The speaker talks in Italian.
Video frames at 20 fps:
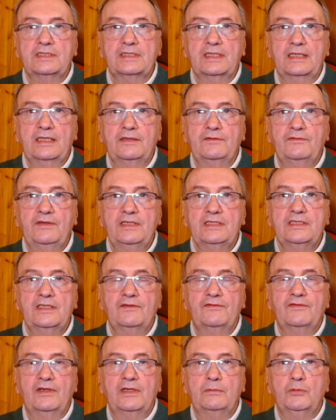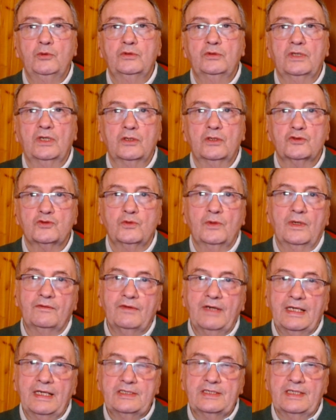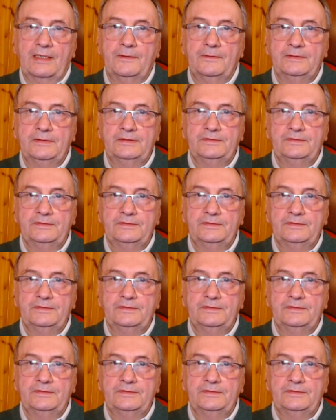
sacrifici e ve li butterò sulla faccia,